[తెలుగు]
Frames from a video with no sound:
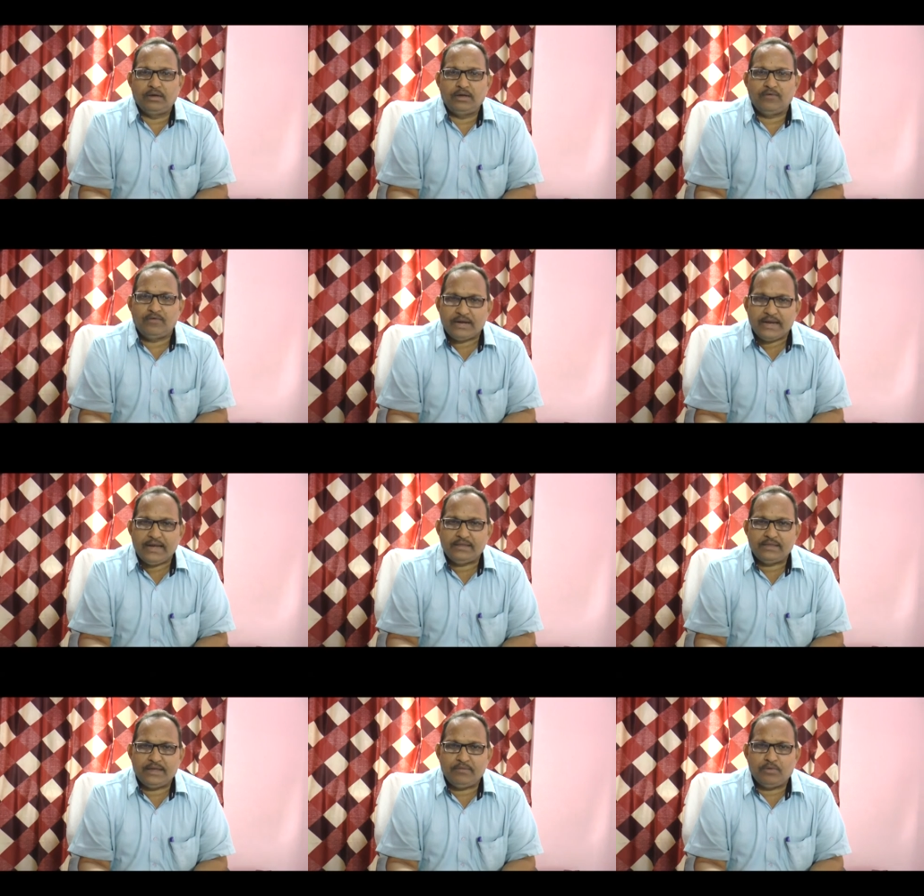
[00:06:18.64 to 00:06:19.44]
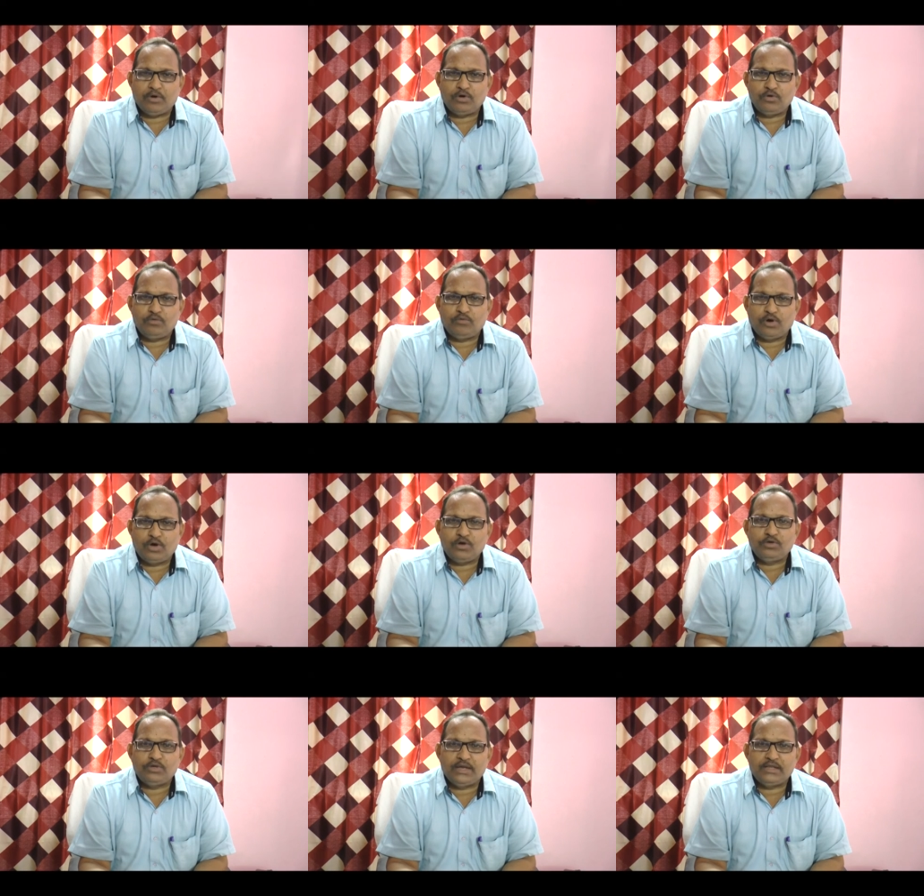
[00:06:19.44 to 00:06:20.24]
ఎవరికైతే ఒకటో
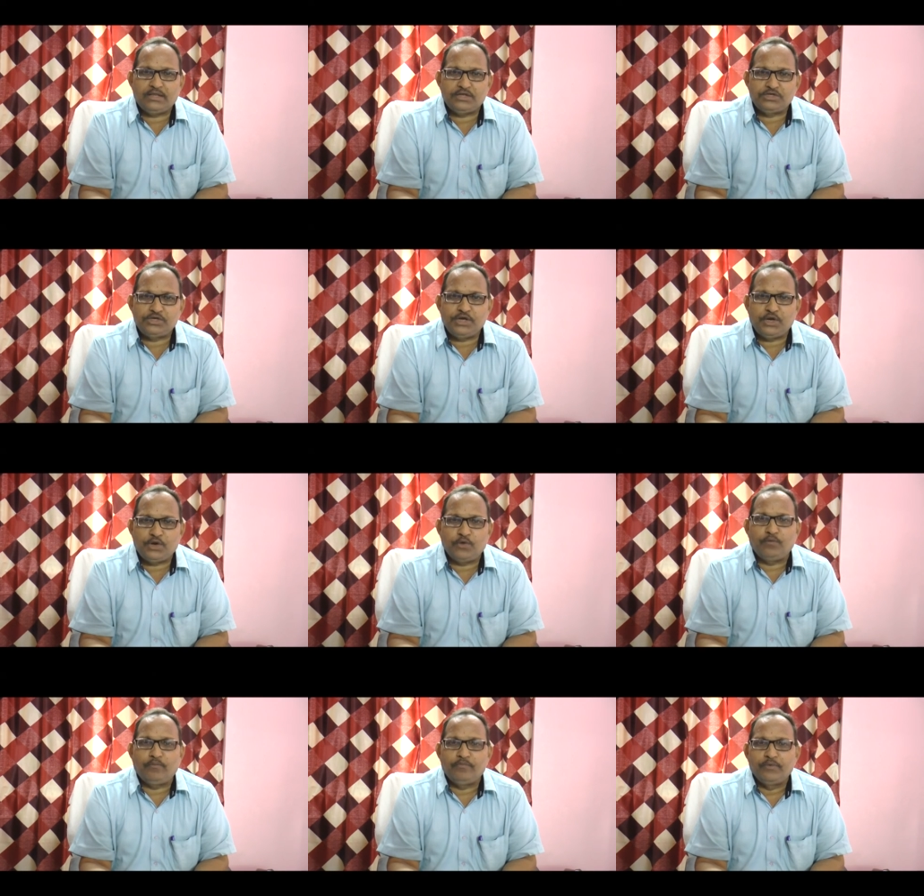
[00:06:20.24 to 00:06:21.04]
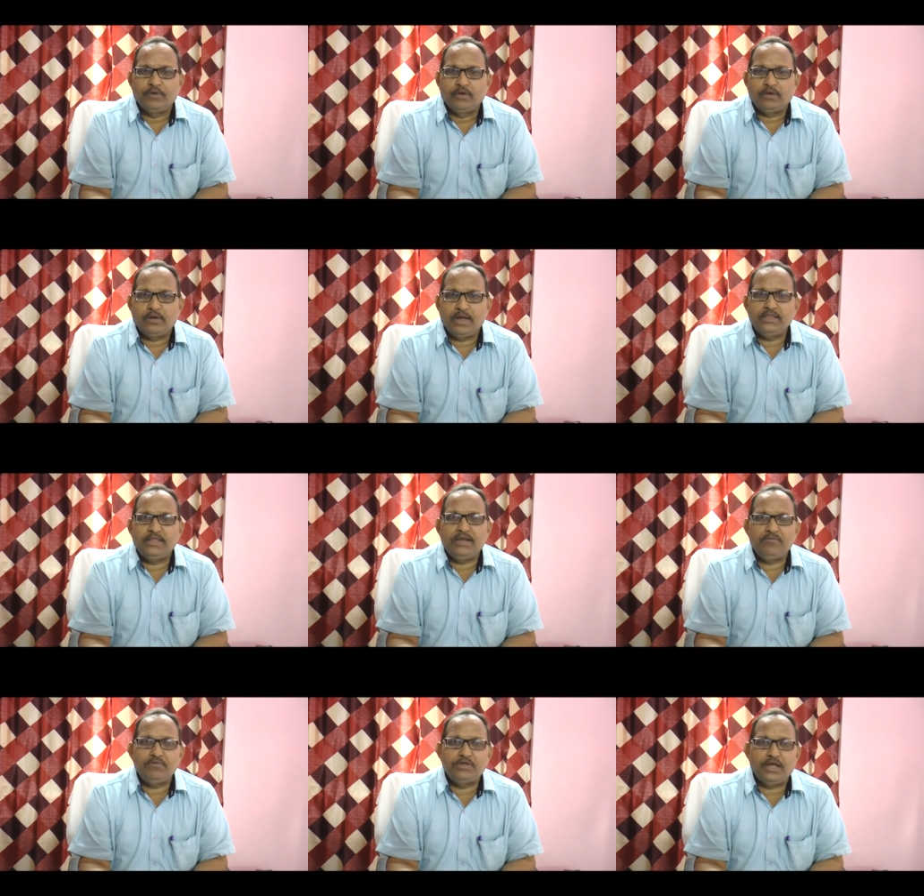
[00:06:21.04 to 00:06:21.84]
ఒకటో తరగతి సీట్లు
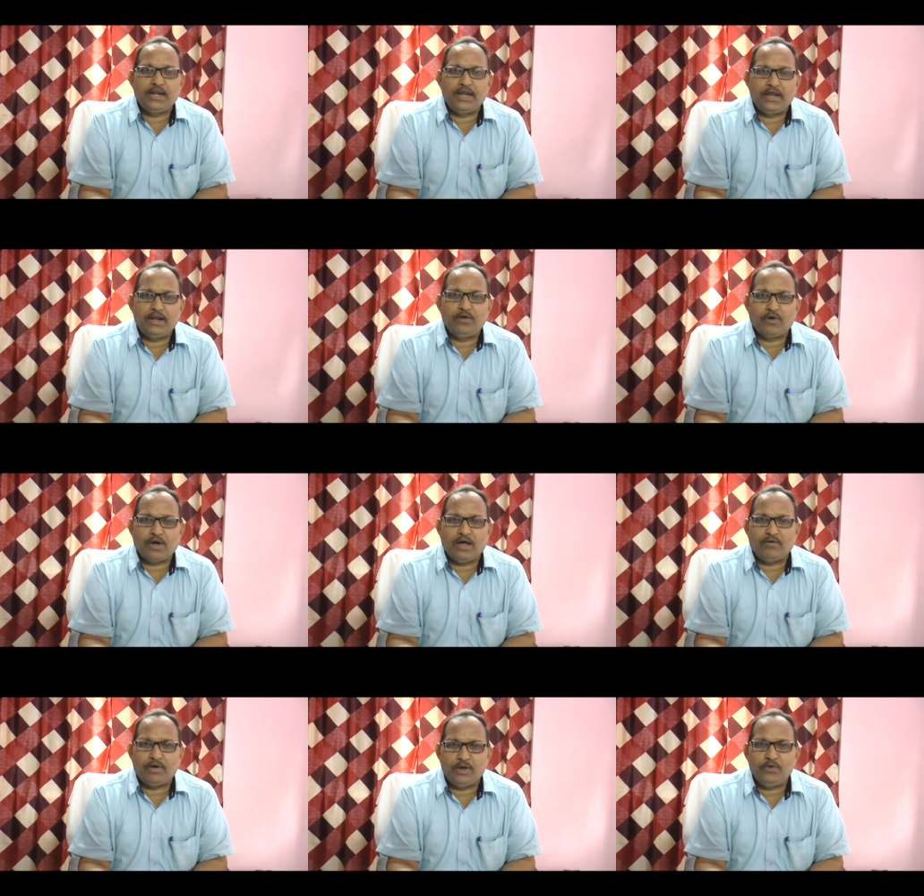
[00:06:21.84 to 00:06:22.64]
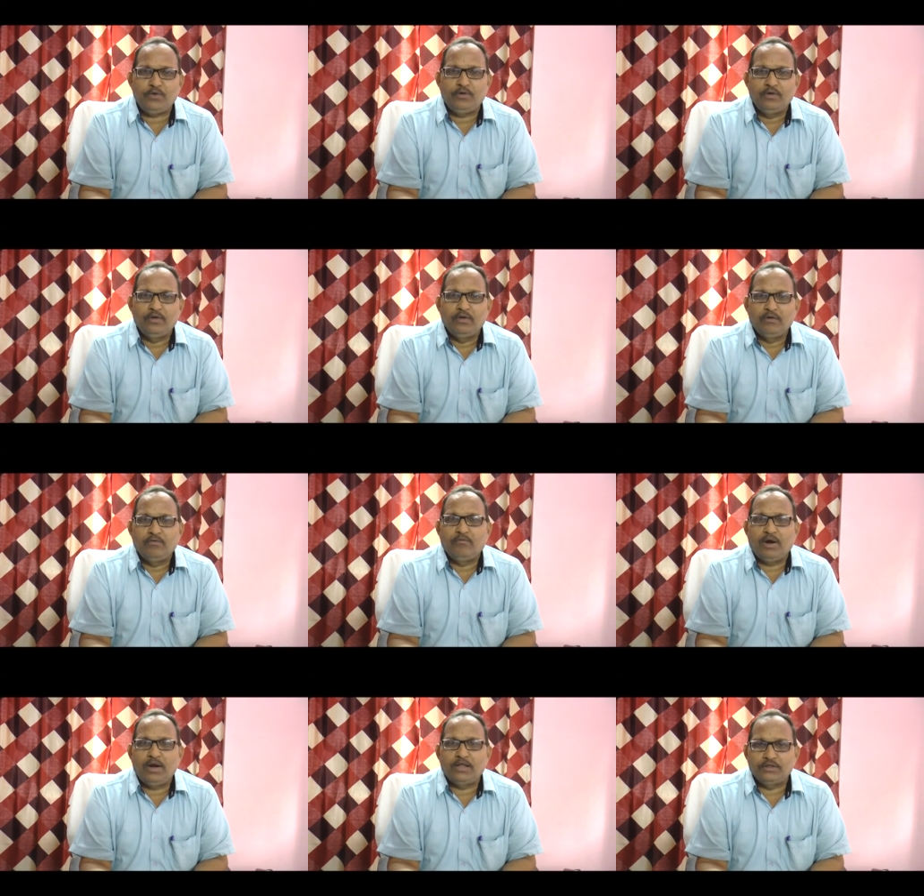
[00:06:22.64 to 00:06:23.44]
కేంద్రీయ విద్యాలయాల్లో కావాలో
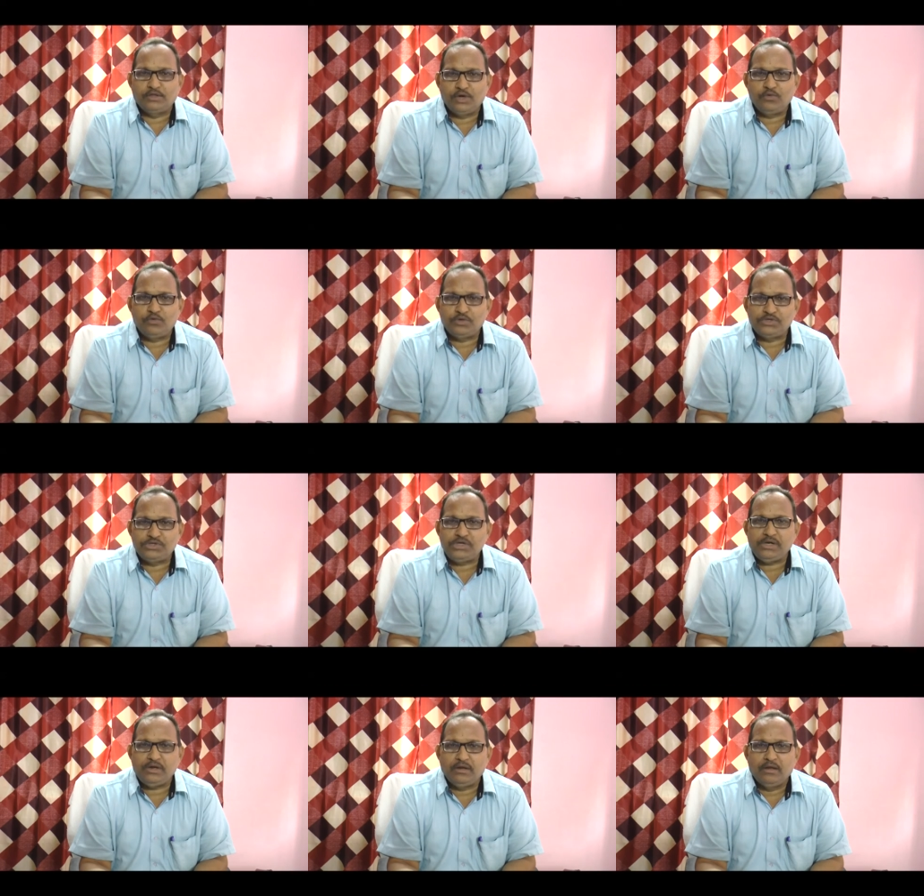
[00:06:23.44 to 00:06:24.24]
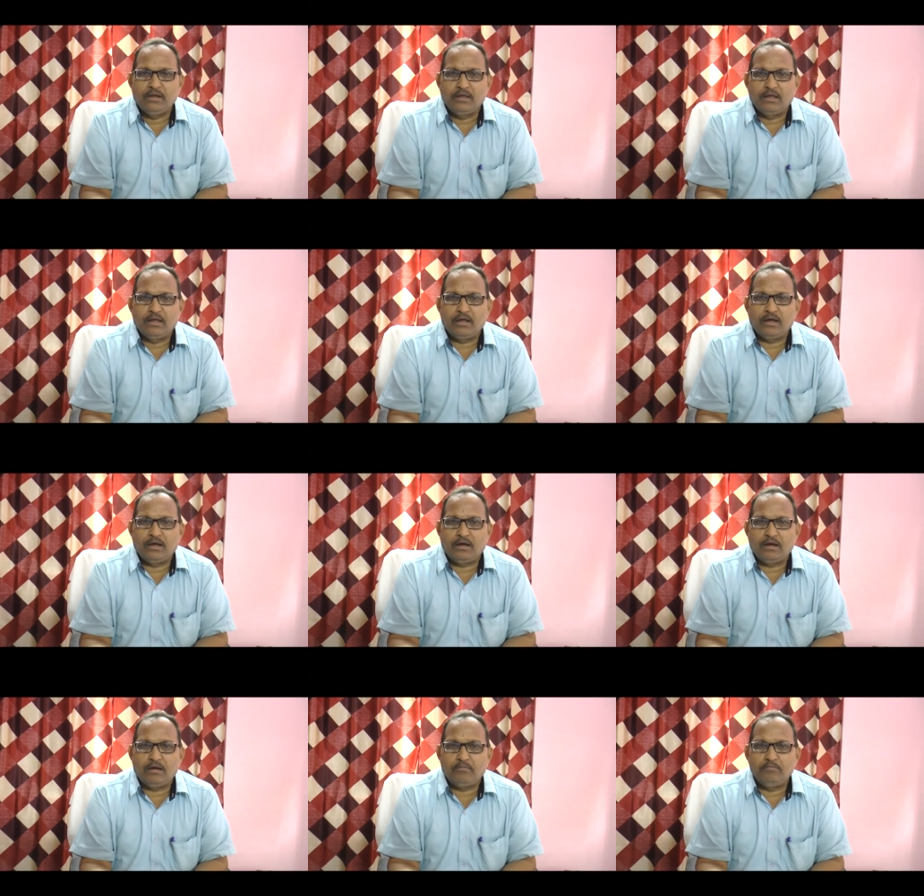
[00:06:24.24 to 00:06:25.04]
వాళ్ళందరూ వచ్చి
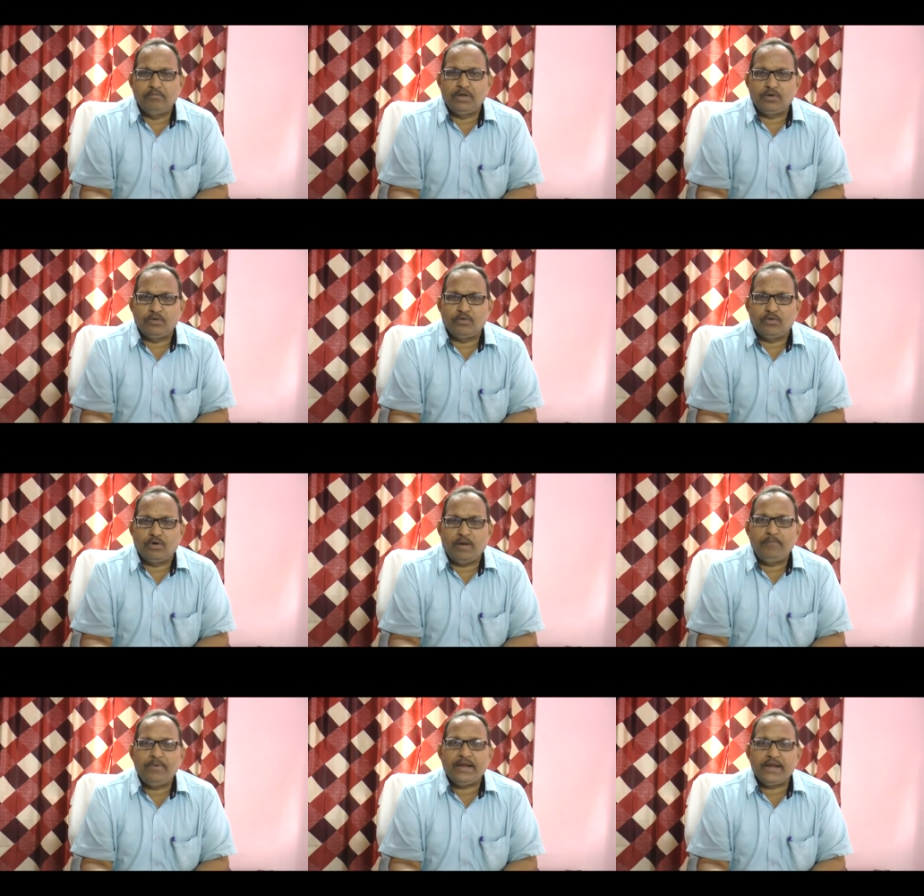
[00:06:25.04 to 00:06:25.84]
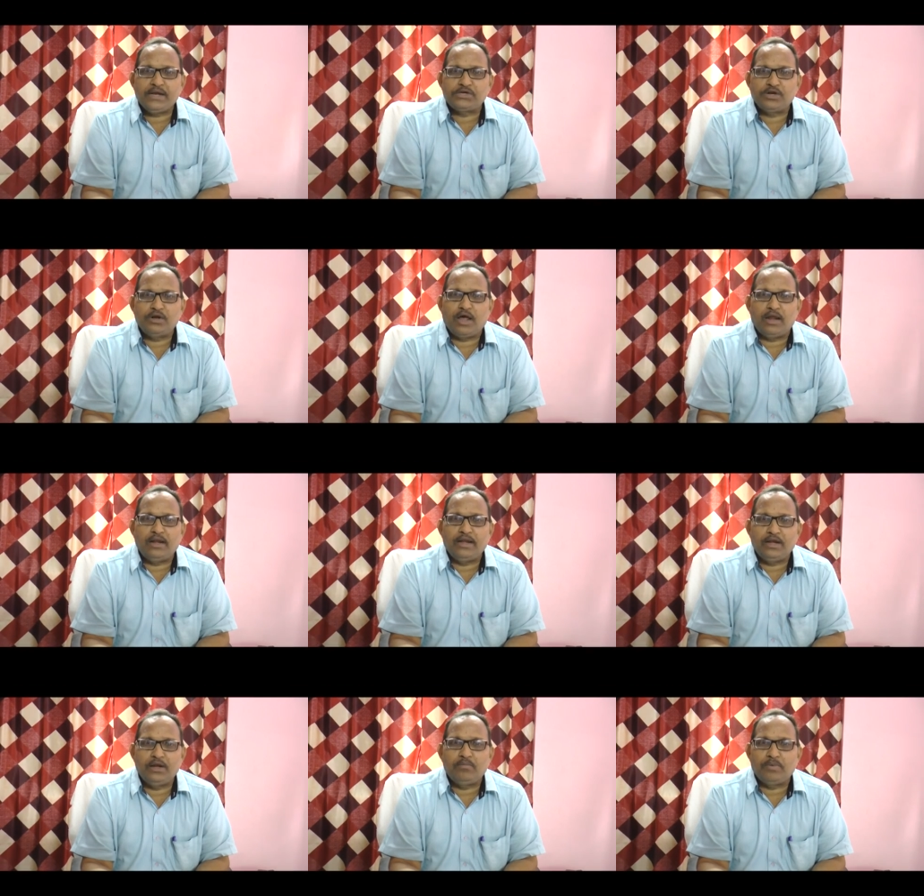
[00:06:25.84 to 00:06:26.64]
మీరు అప్లికేషన్లు ఆన్లైన్లో